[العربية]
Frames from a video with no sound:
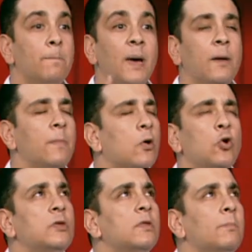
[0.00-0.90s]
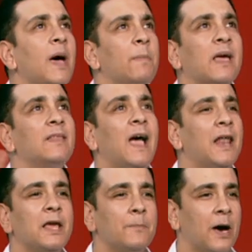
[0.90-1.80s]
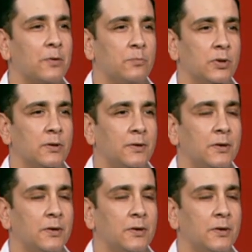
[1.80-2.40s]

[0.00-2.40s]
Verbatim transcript: مهما كن مهما كان حالك مع ربنا